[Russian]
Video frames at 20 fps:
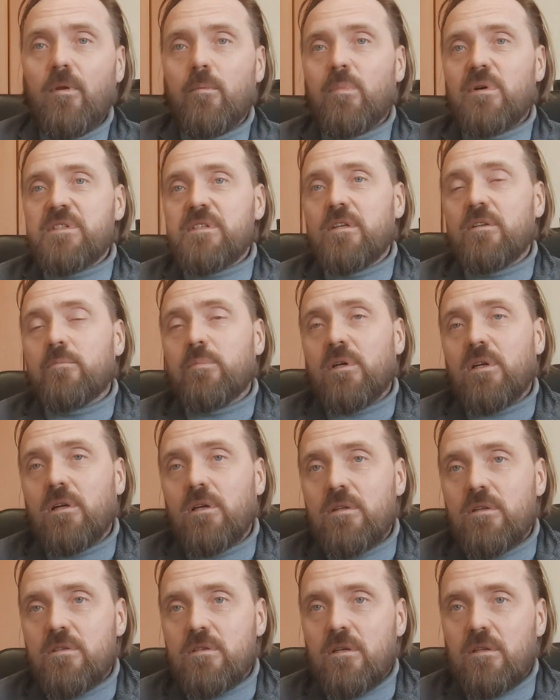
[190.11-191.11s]
поставить
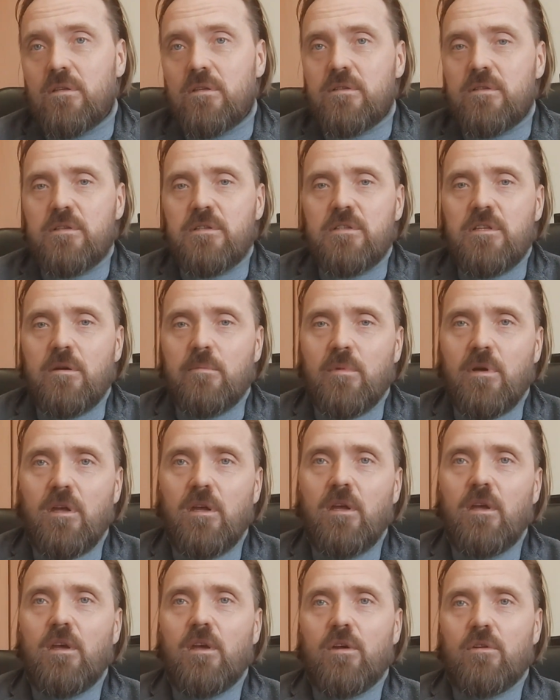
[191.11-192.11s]
пароконденсатные системы,
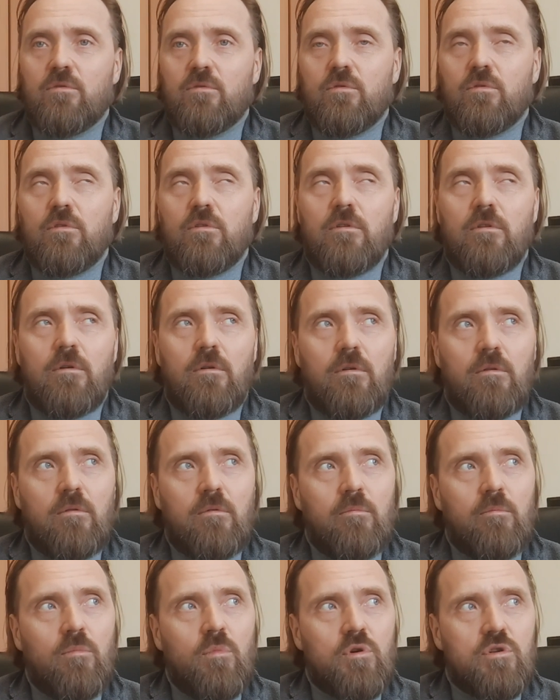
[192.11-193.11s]

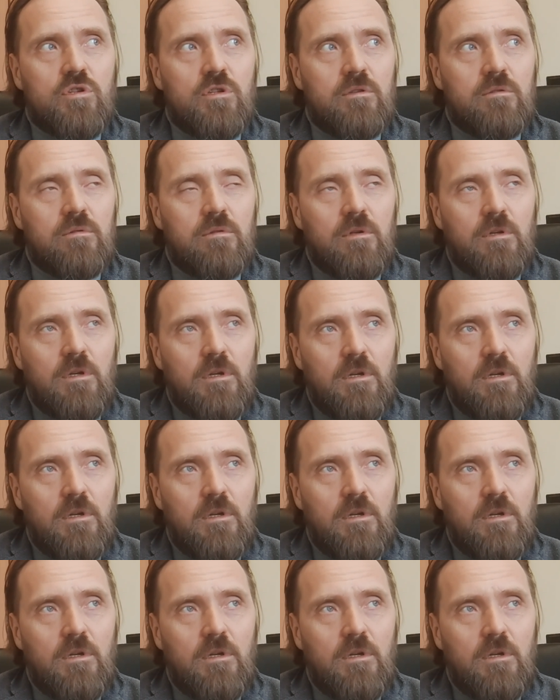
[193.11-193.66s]
то может